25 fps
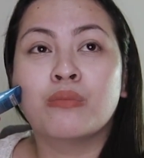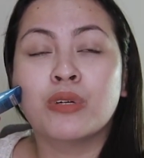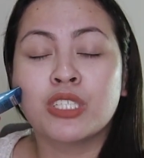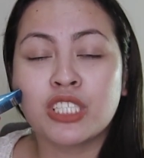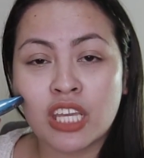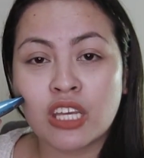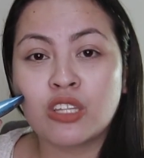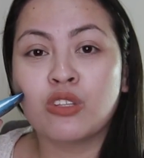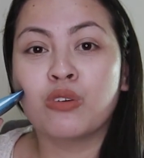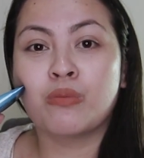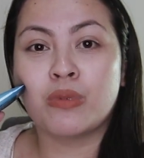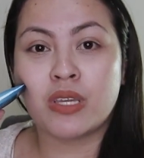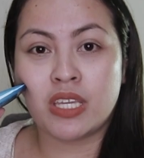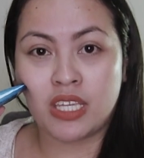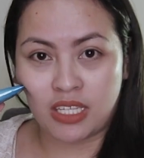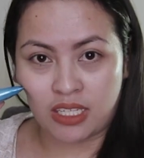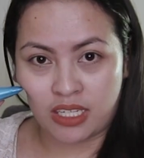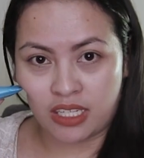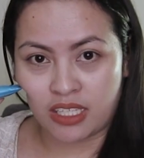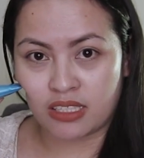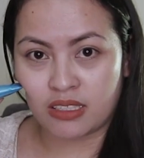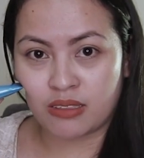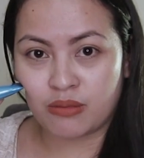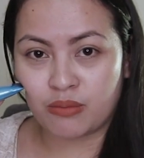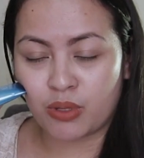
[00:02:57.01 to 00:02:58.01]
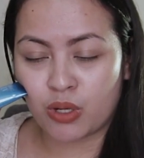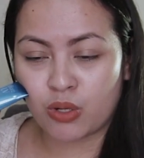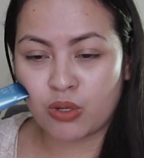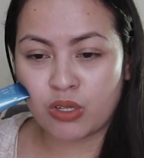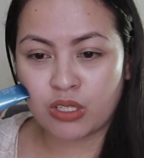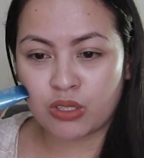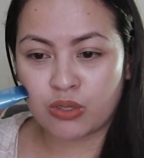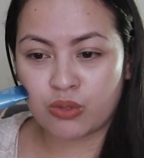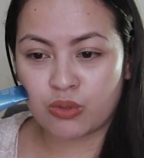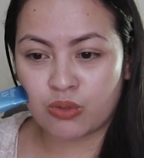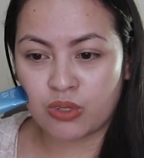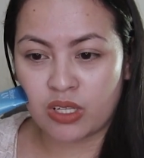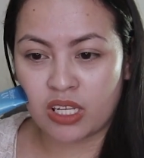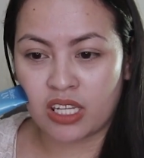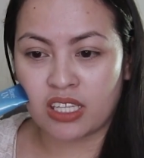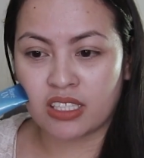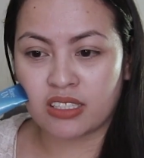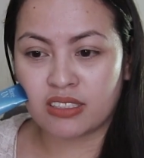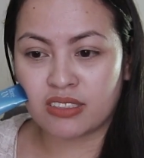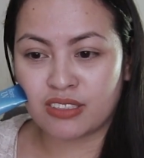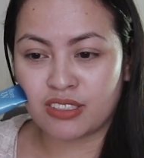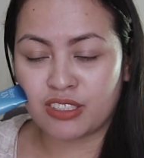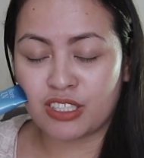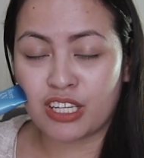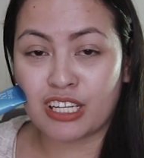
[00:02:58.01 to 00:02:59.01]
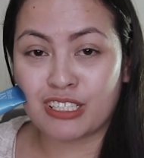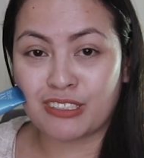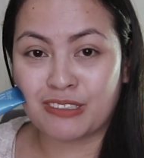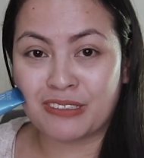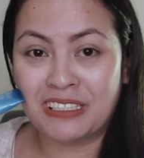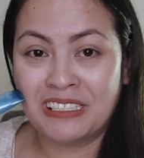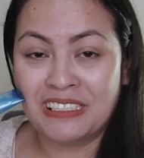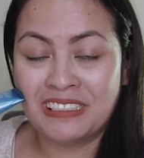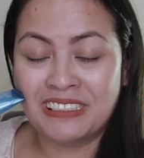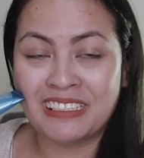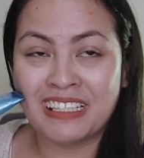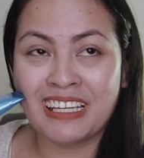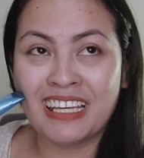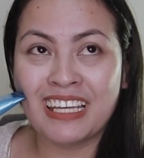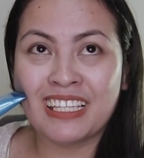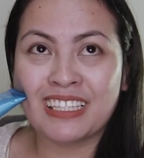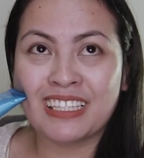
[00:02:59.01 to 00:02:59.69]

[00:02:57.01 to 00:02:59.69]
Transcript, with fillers: masyadong mainit, paulit-ulit, ganun.